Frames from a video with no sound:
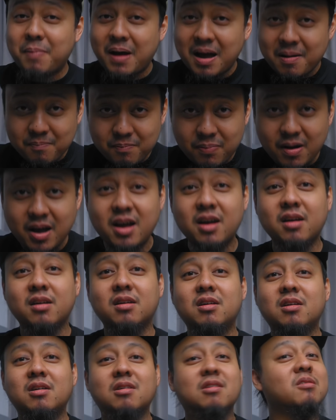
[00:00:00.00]
apa-apa.
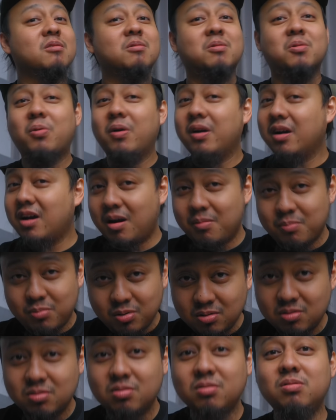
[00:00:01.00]
Gue nggak
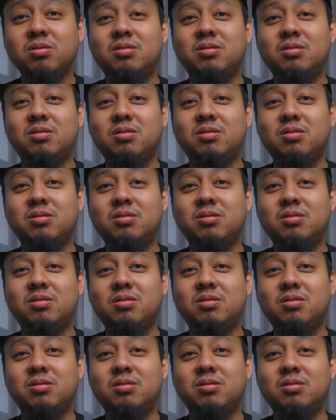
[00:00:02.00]
butuh.